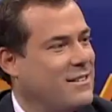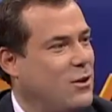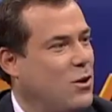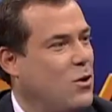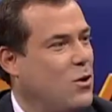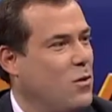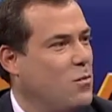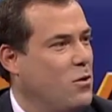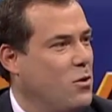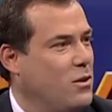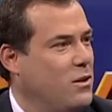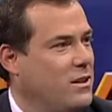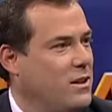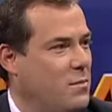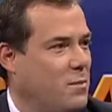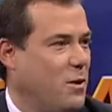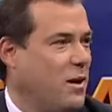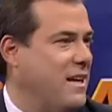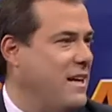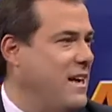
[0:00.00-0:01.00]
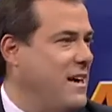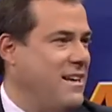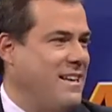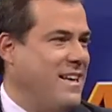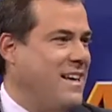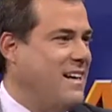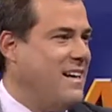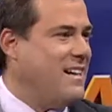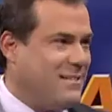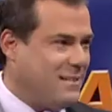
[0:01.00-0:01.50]
de estos commodities, porque
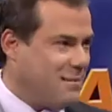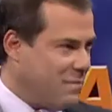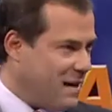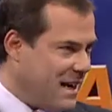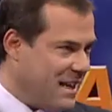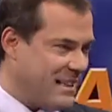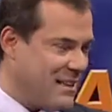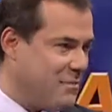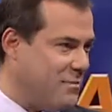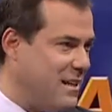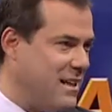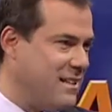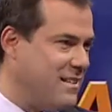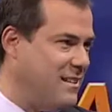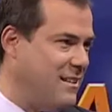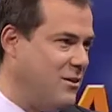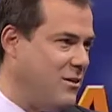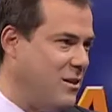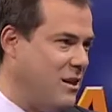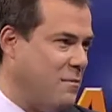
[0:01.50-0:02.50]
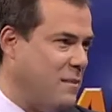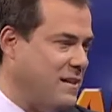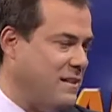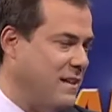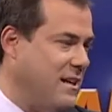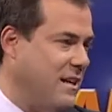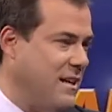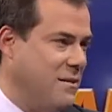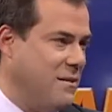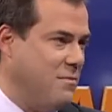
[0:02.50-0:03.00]
ya, van a terminar siendo
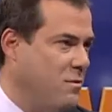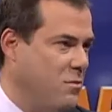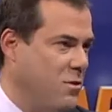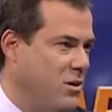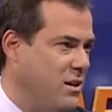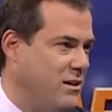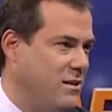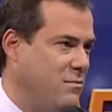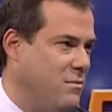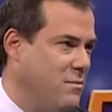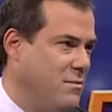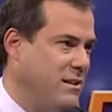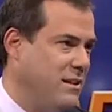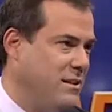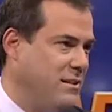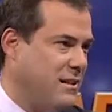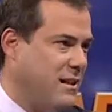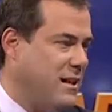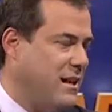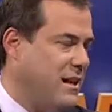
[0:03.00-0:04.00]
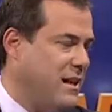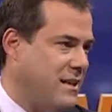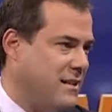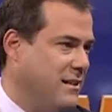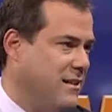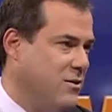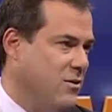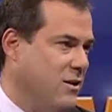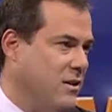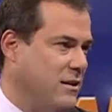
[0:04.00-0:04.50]
capacidades de memoria simplemente instaladas
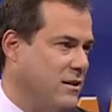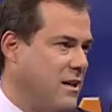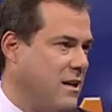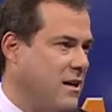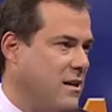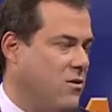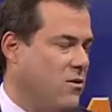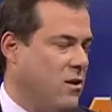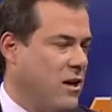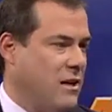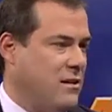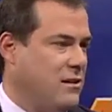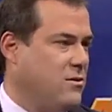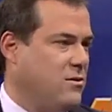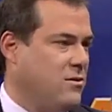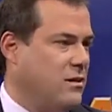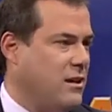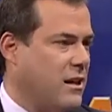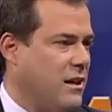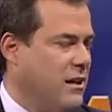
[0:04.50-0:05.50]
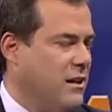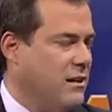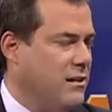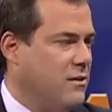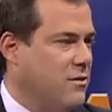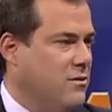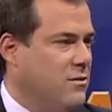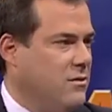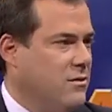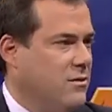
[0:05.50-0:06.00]
y conectadas con acceso a Internet.
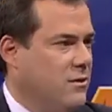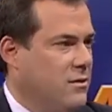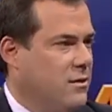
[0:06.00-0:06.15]
Pero